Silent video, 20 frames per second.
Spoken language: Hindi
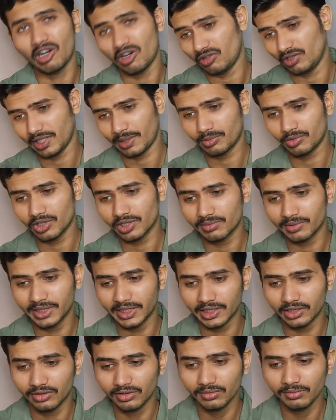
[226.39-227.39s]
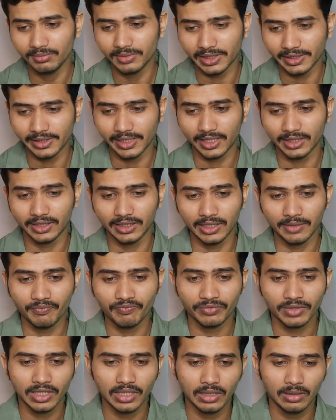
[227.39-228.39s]
और आपको इसमें देखने को मिल जाते
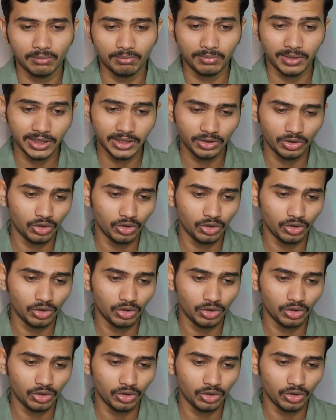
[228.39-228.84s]
हैं बट